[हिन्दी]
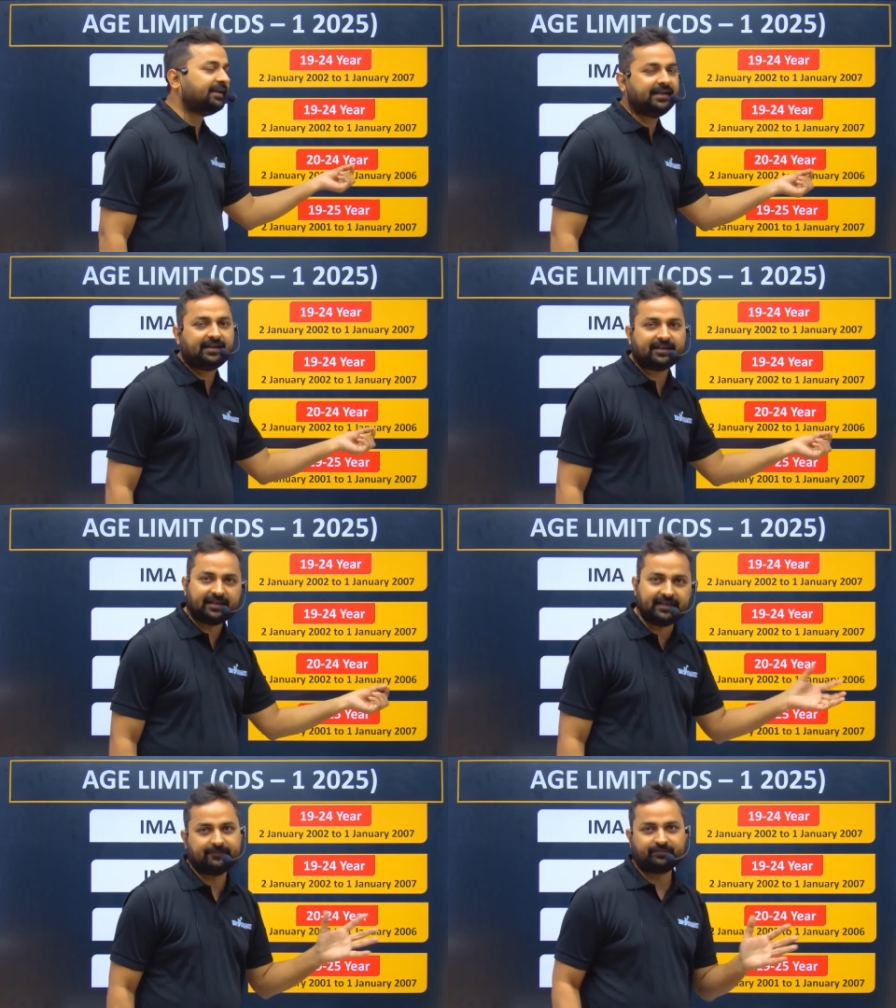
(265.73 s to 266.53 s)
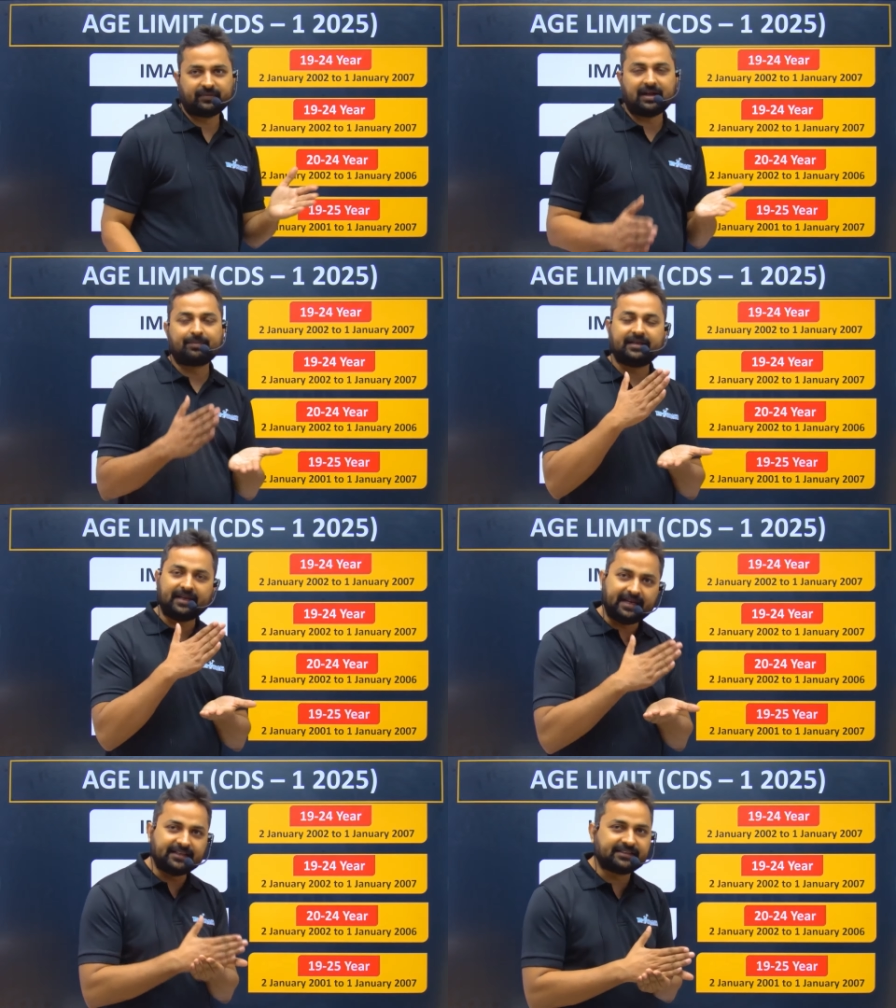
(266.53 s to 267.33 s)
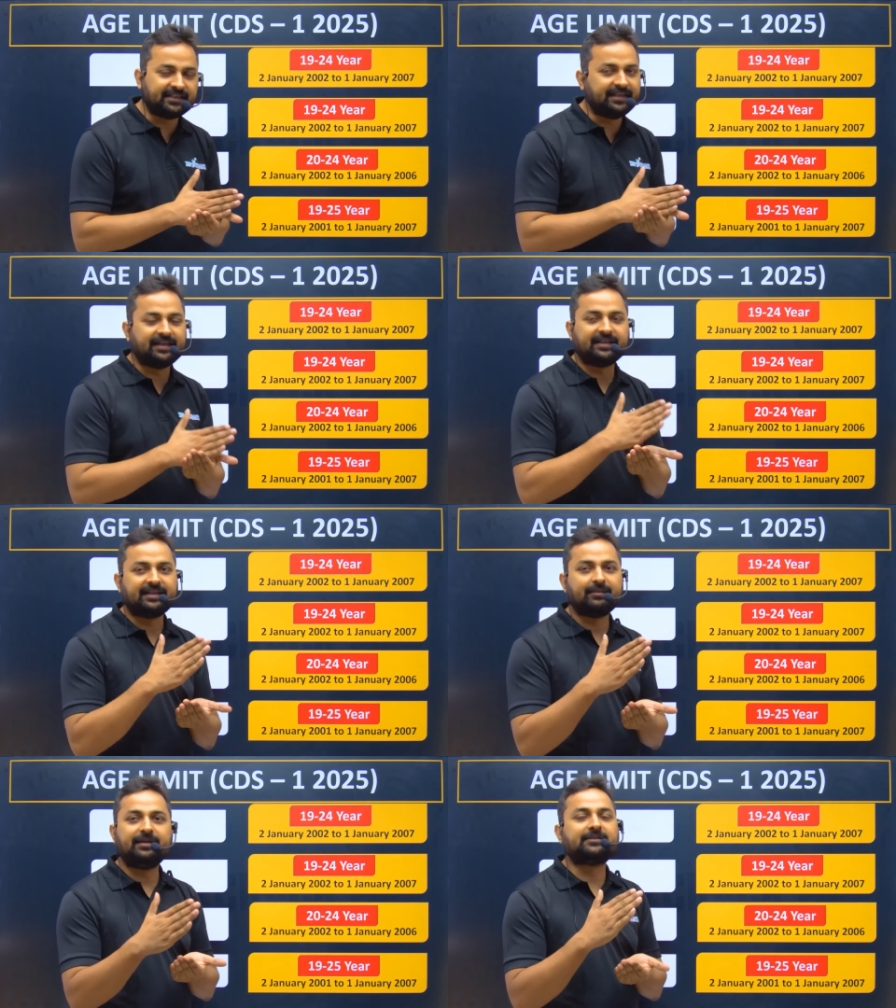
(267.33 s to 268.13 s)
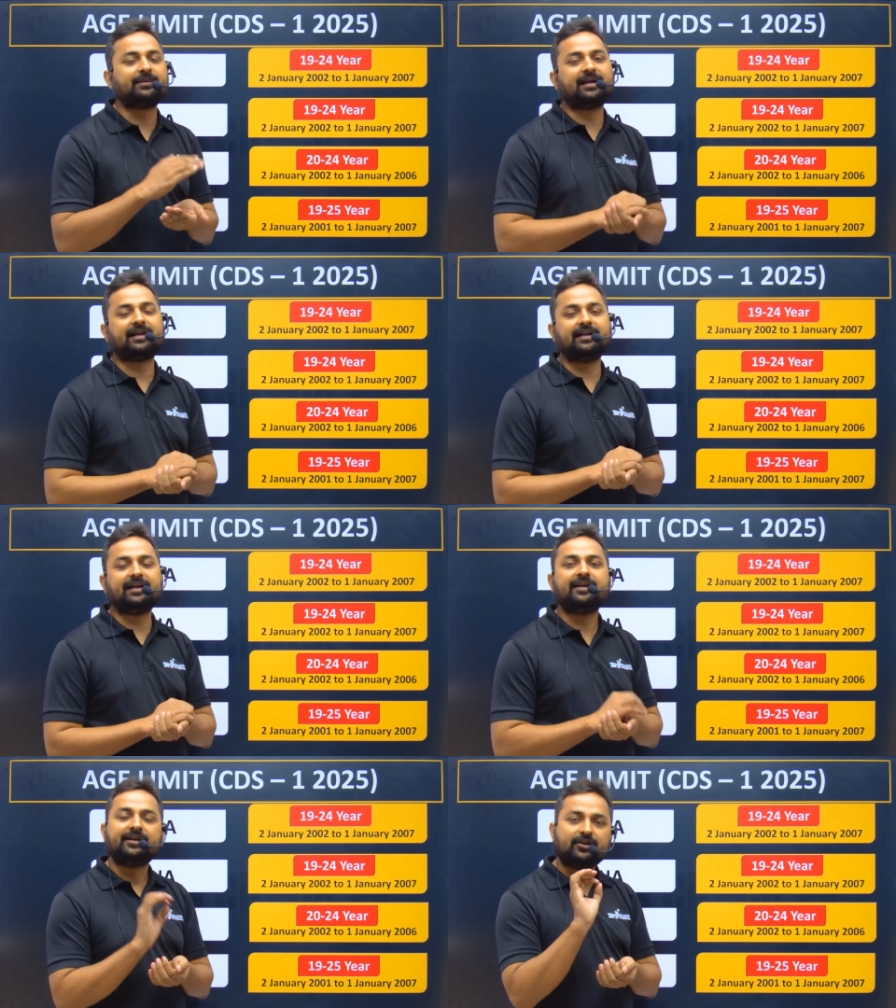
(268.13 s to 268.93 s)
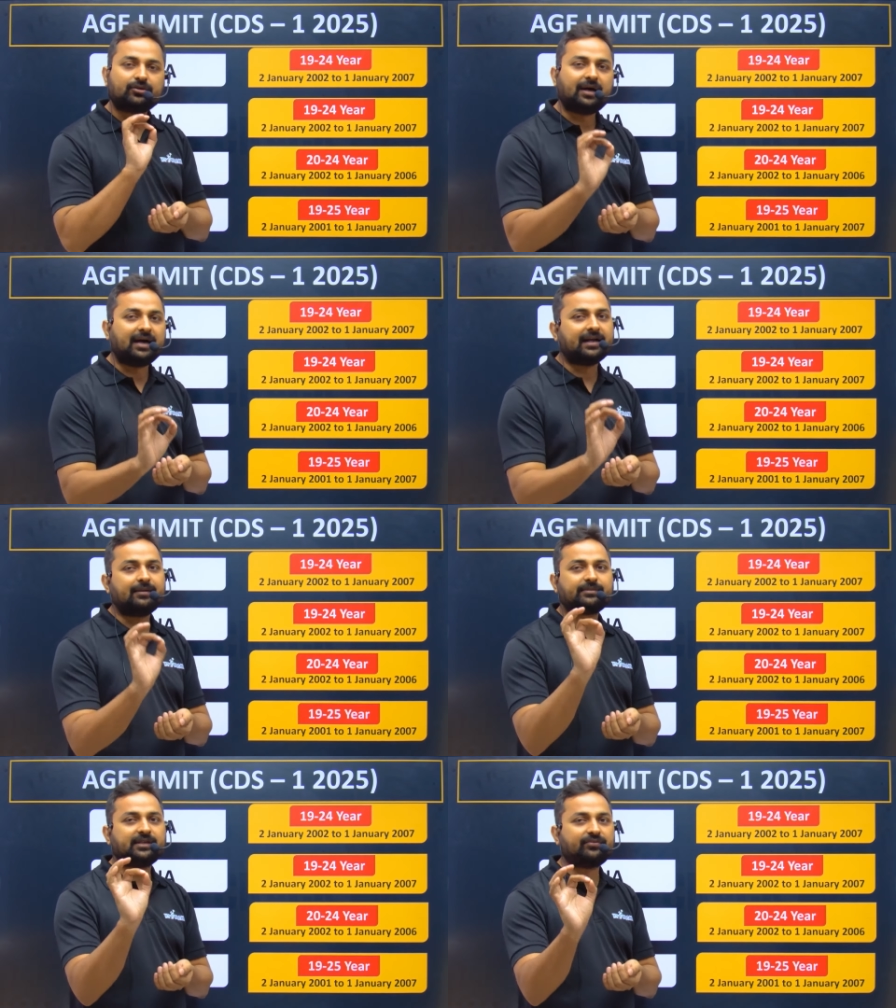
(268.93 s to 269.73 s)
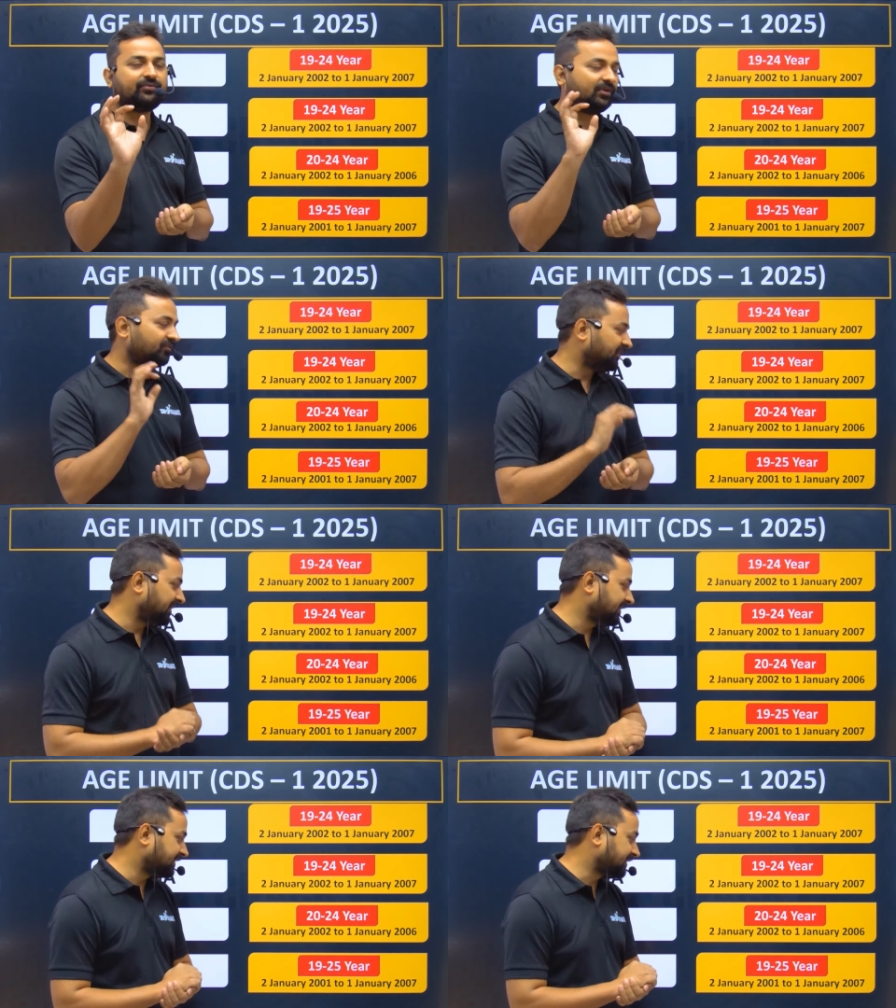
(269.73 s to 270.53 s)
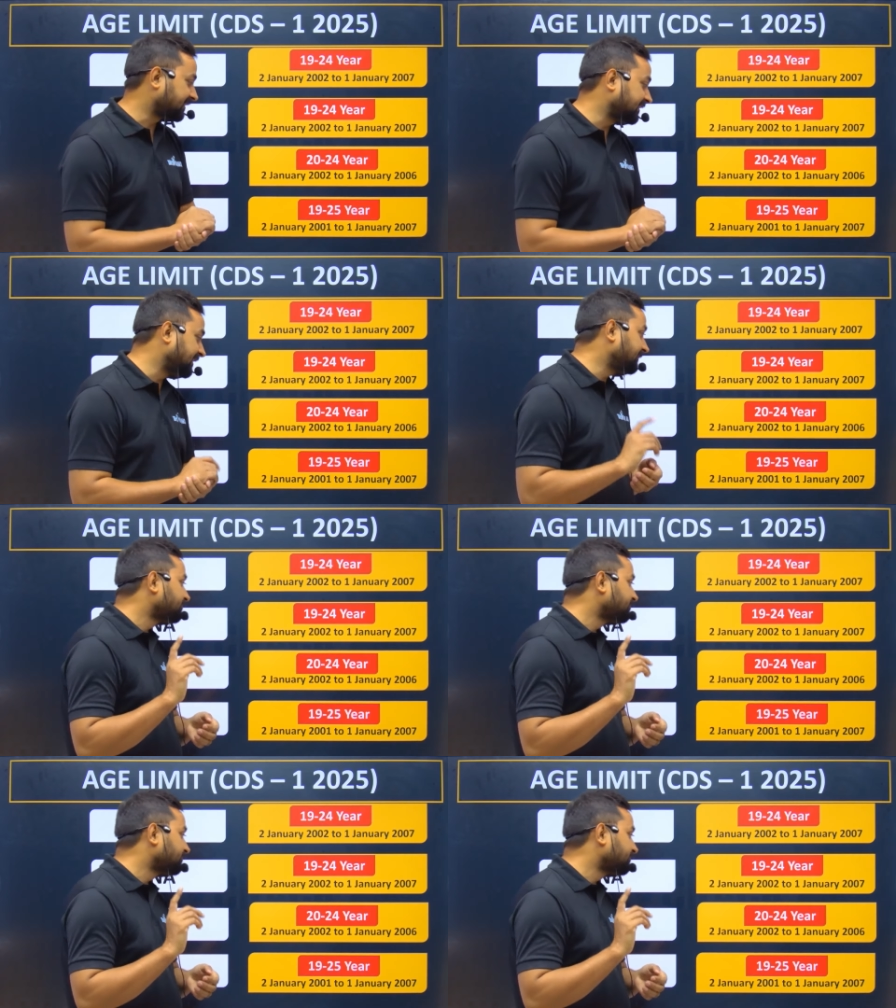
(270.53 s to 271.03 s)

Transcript: डेट है आपकी एज की डेट इनके बीच में आ रही है तो आराम से आप फॉर्म फिलिंग कर सकते हैं